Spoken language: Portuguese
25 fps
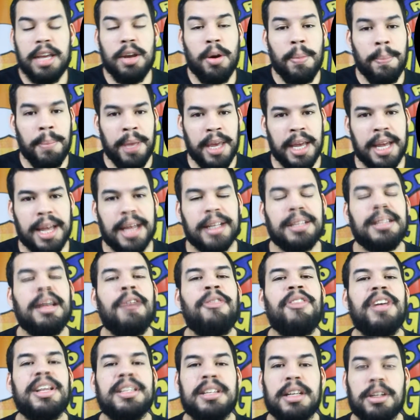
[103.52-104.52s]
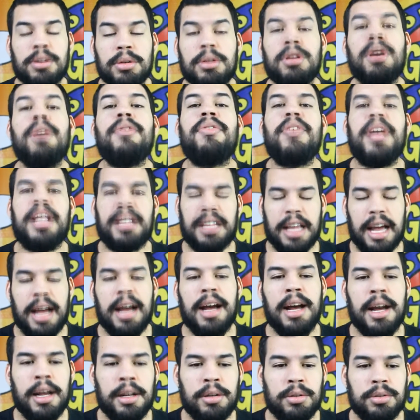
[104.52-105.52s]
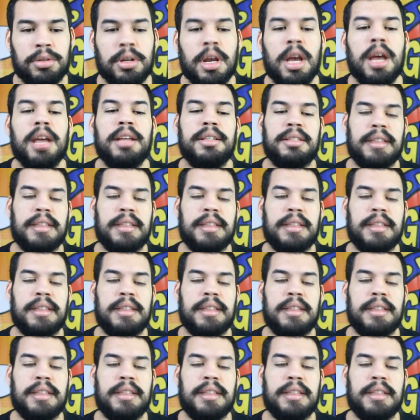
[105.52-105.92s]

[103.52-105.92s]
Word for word: E o Mickey tá fazendo 90 anos.